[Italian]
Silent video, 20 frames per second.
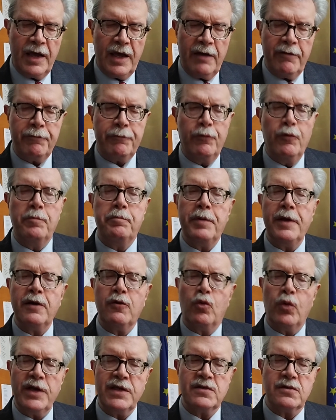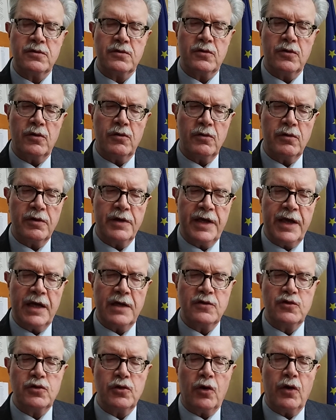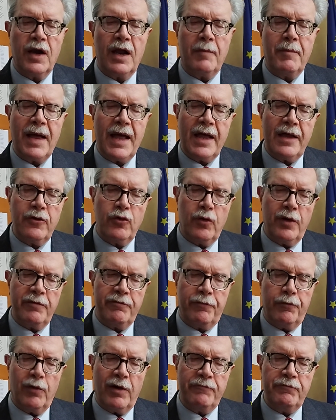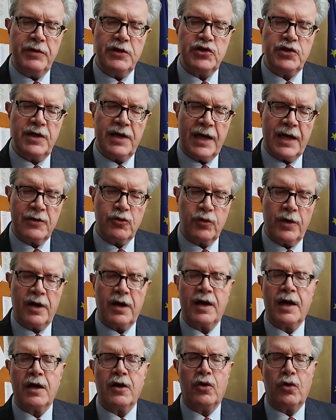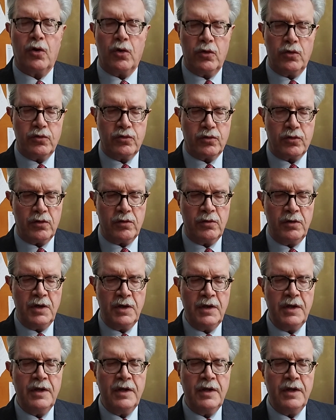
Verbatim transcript: e fu per questo che alzò la mano e fu avvicinato e raccolto,